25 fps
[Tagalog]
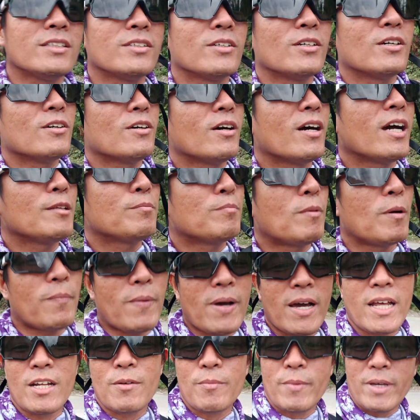So kahit
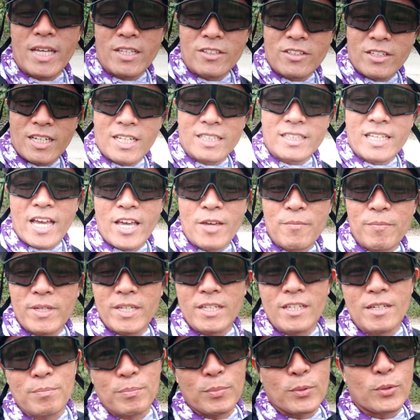papaano may ano na tayo
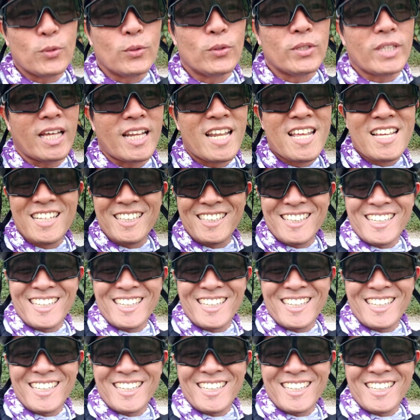may puhunan.